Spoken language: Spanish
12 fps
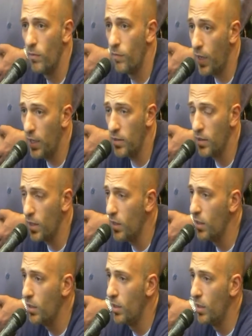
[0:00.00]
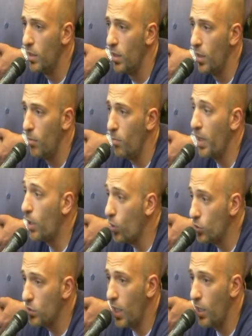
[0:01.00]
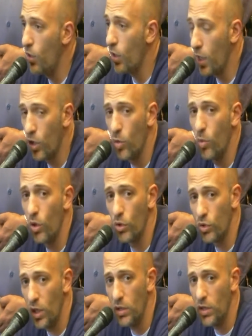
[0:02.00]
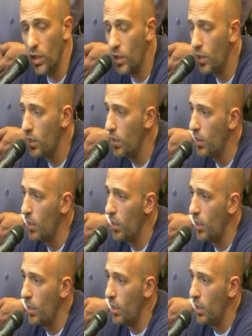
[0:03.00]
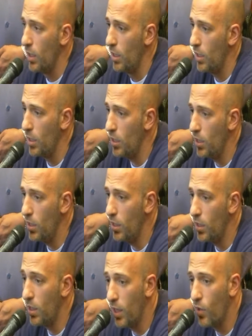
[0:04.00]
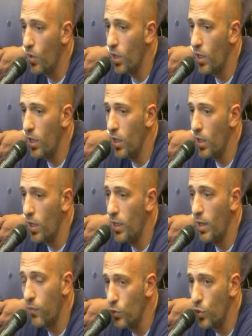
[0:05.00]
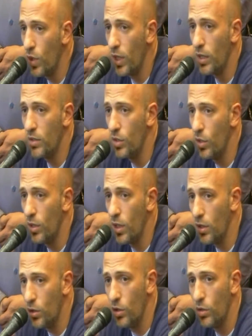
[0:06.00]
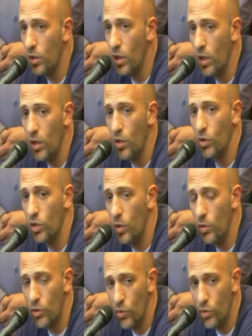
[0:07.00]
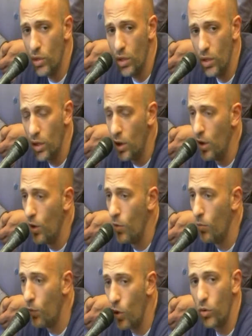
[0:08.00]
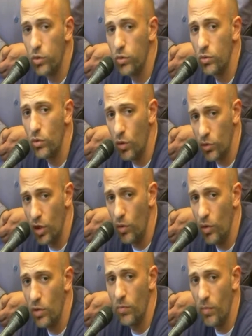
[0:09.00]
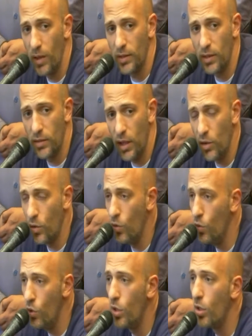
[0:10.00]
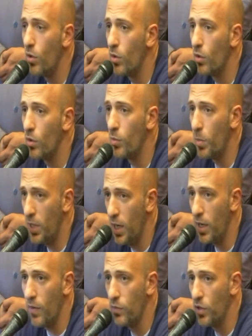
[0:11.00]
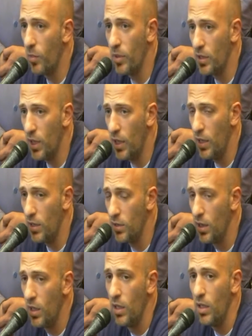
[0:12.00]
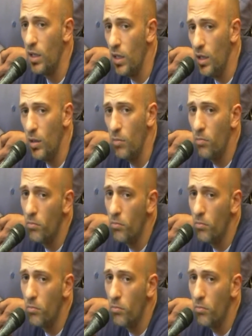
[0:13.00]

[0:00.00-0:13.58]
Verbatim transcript: Franza, me consta lo que es como docente y creo que en la futura gestión de José Luis Justi, vos, José Luis, vas a ser uno de los pilares fundamentales y